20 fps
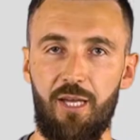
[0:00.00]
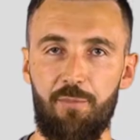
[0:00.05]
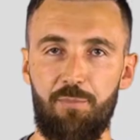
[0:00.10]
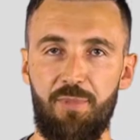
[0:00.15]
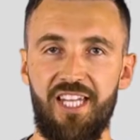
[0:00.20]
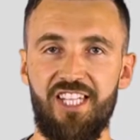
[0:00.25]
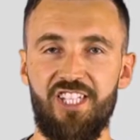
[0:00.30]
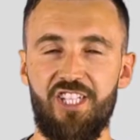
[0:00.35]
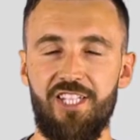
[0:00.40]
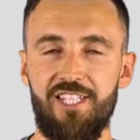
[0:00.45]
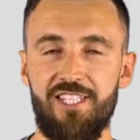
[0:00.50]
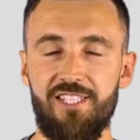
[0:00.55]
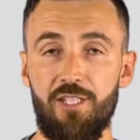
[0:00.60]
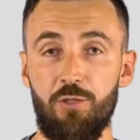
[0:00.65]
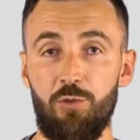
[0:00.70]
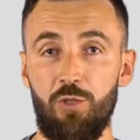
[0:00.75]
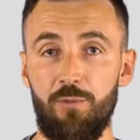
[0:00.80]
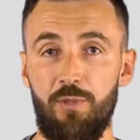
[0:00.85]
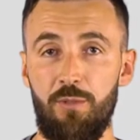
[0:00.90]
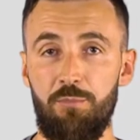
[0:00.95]
Опять же, есть
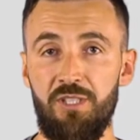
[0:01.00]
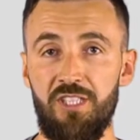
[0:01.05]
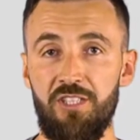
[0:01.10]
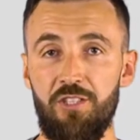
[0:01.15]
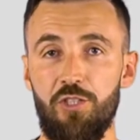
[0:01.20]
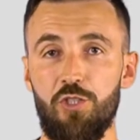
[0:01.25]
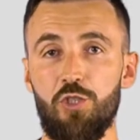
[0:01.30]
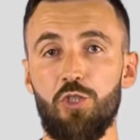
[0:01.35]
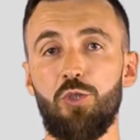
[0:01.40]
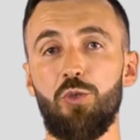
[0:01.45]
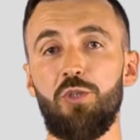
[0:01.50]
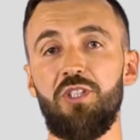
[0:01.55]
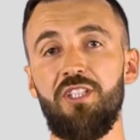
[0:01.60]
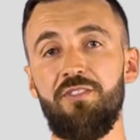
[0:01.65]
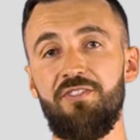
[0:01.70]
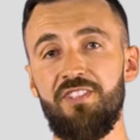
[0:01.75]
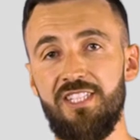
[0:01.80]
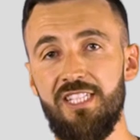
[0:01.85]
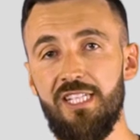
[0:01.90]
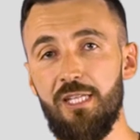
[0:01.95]
такой момент, что не
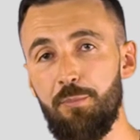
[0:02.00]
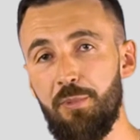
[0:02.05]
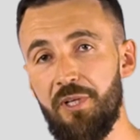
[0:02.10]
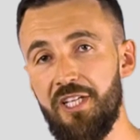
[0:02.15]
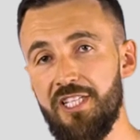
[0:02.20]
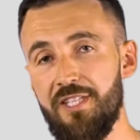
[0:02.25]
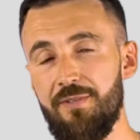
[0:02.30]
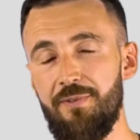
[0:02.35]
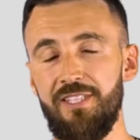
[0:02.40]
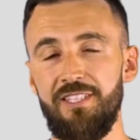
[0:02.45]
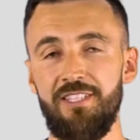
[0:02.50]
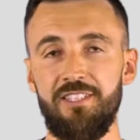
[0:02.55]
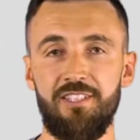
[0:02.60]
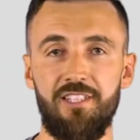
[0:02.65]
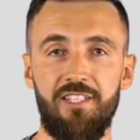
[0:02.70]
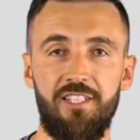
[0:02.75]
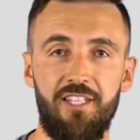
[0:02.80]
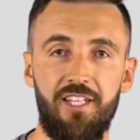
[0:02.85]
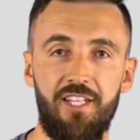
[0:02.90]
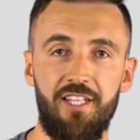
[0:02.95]
все
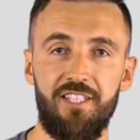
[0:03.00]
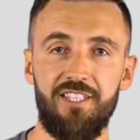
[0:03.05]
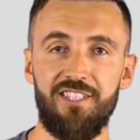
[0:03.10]
производители